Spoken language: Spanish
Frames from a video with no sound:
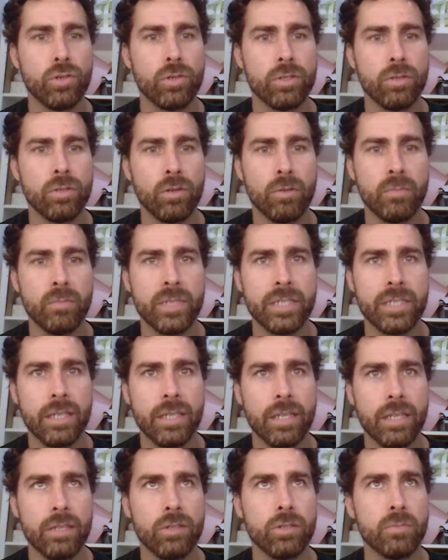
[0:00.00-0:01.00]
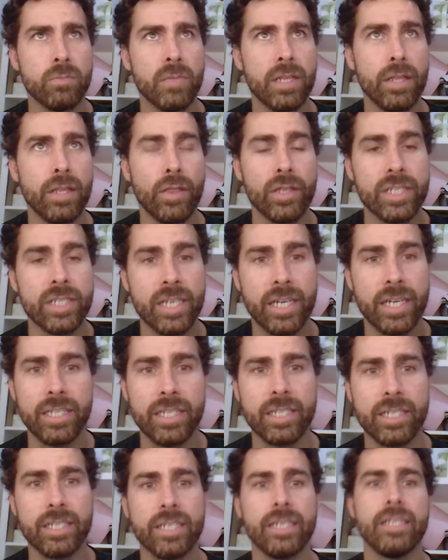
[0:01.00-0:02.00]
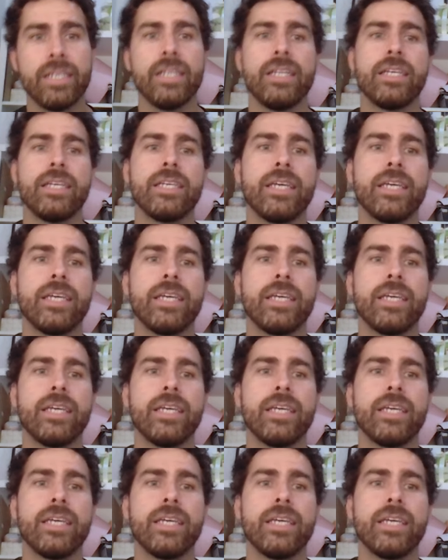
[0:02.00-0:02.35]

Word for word: al 2016.